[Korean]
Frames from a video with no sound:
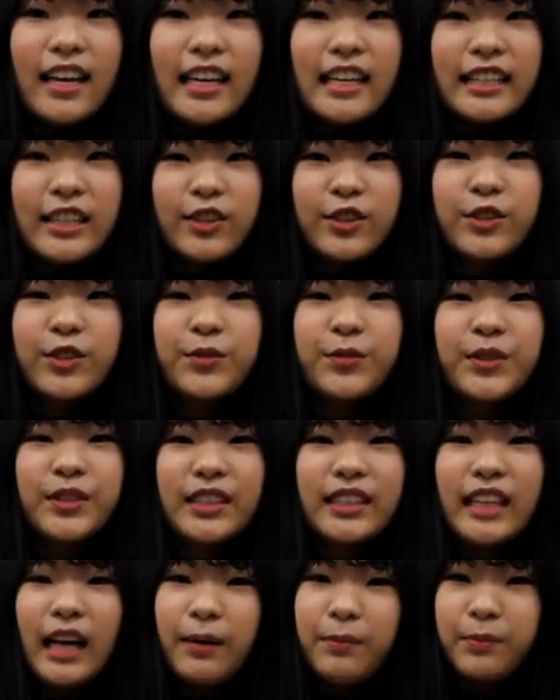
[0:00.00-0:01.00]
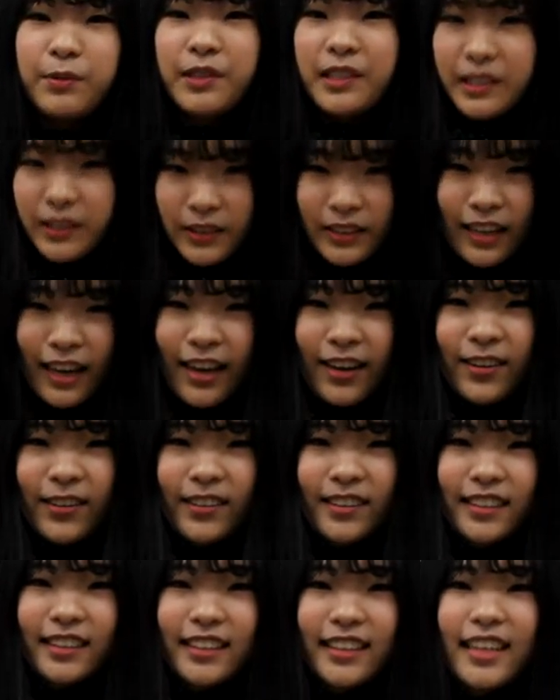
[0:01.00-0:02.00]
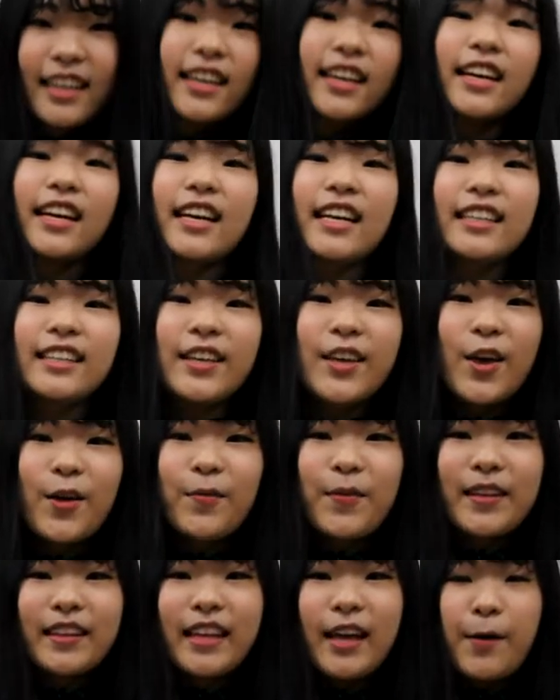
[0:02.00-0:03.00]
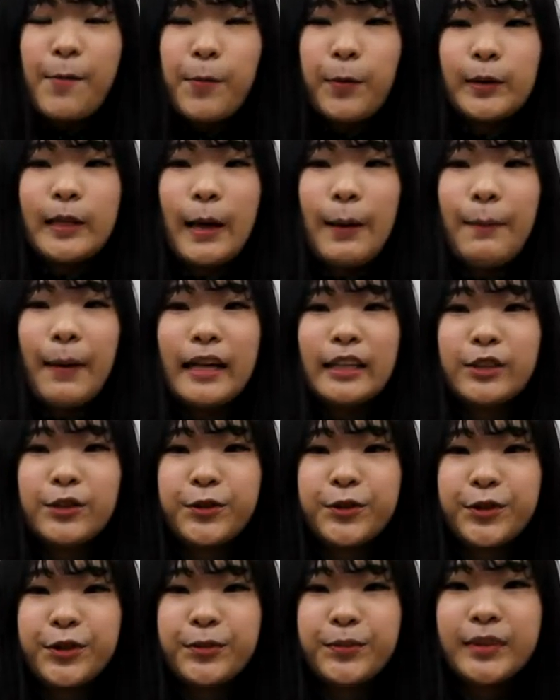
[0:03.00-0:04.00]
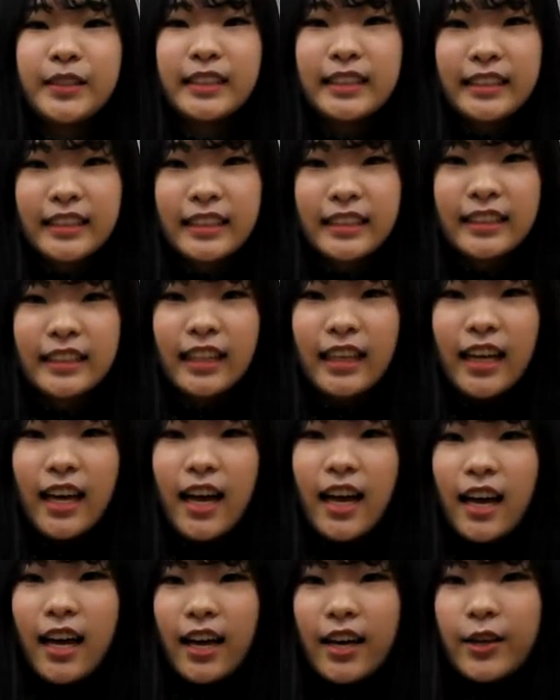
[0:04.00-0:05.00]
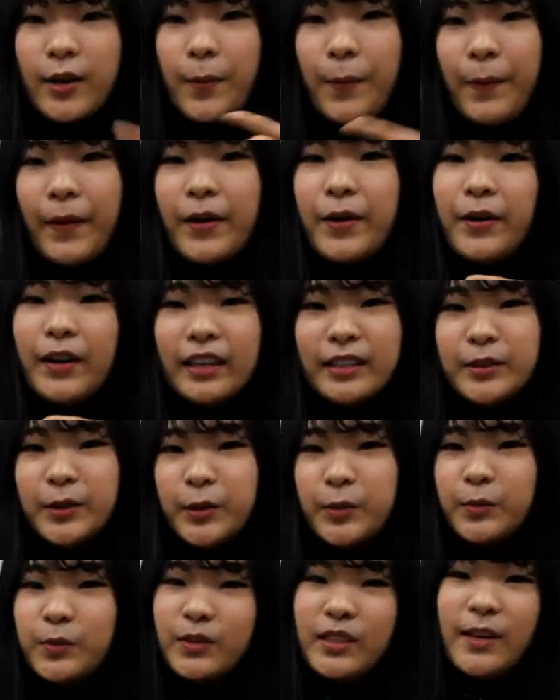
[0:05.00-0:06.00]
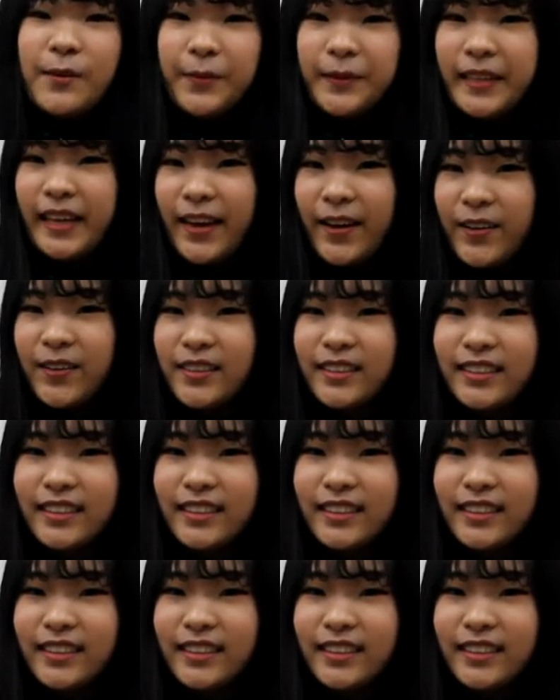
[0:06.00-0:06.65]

이제 궁금증이 다 풀리셨나요? 생협에 대한 보다 많은 궁금증은 옆에 연락처로 문의해보세요.